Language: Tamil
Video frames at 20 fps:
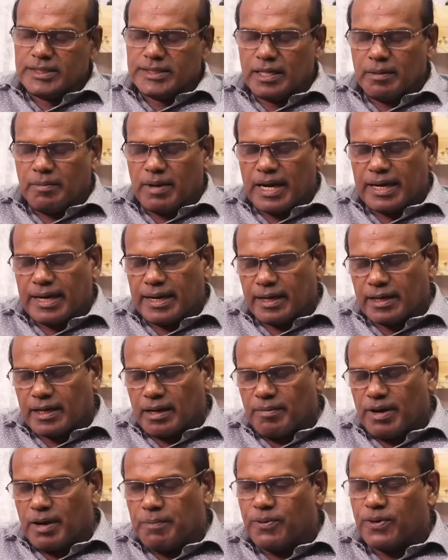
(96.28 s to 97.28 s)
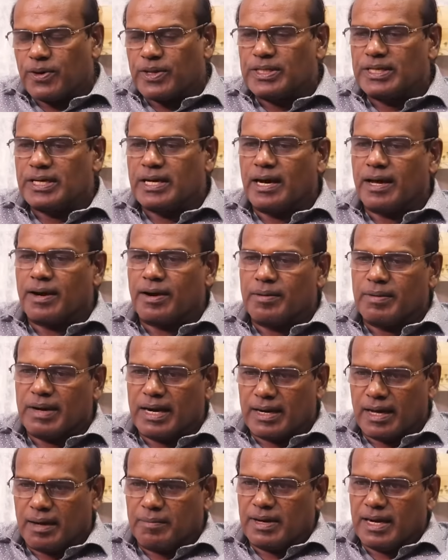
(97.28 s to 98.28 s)
நிச்சயமா இணக்கமா போறதுக்கு காரணம்
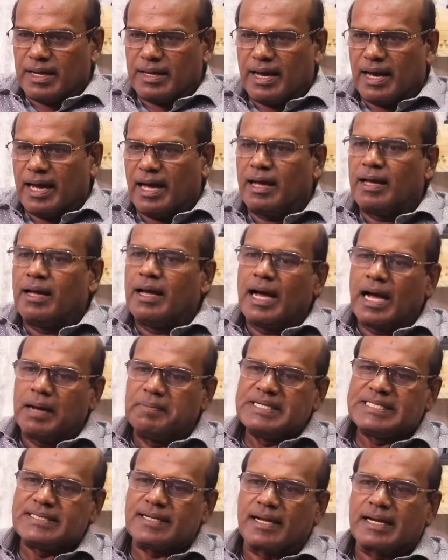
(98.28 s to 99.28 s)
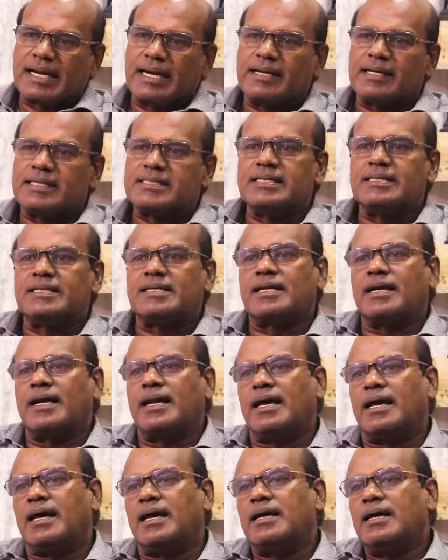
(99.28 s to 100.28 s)
அண்ணாமலையா அமித்ஷா கேட்ட
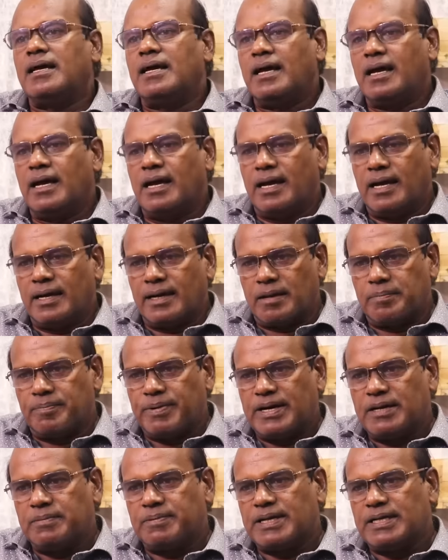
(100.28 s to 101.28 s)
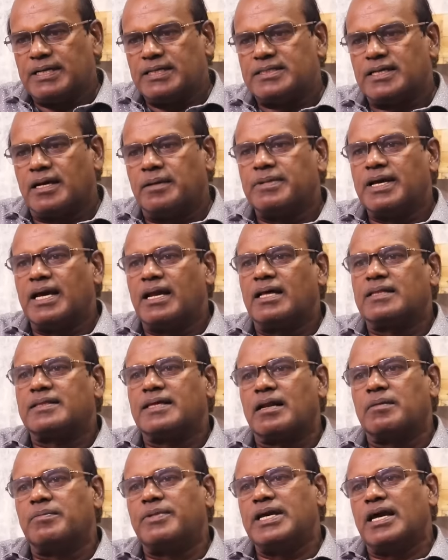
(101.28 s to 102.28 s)
சீட்டுகளை எடப்பாடி பழனிசாமியால
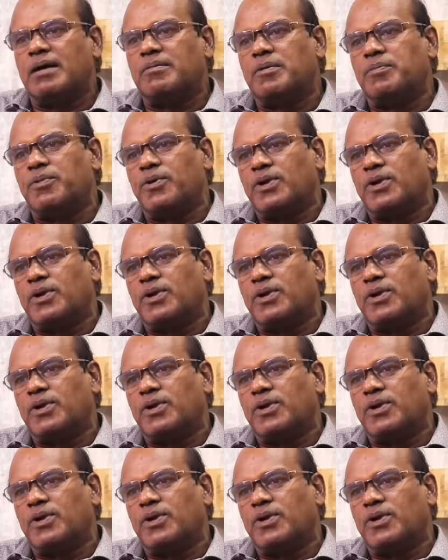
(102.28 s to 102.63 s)
தர முடியாம